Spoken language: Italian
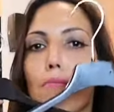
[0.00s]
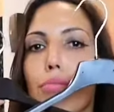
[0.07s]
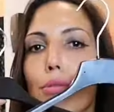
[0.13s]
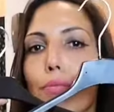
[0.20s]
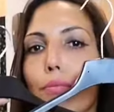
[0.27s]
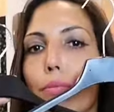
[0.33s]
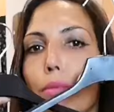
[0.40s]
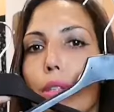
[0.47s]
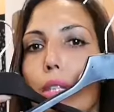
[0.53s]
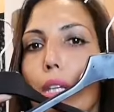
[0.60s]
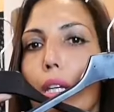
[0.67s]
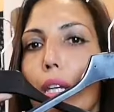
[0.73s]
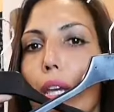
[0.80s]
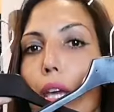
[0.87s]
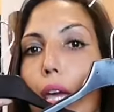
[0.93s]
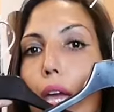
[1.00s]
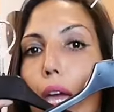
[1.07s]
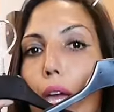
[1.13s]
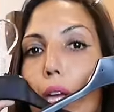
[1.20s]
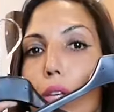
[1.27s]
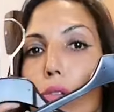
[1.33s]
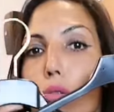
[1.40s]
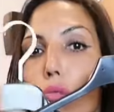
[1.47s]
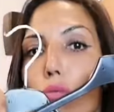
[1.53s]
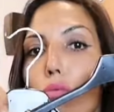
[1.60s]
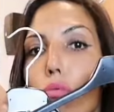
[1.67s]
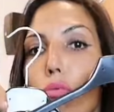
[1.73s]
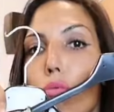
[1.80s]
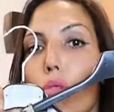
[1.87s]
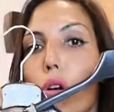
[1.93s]
punterei
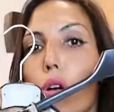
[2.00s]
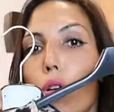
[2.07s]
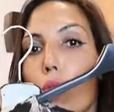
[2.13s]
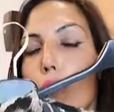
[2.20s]
su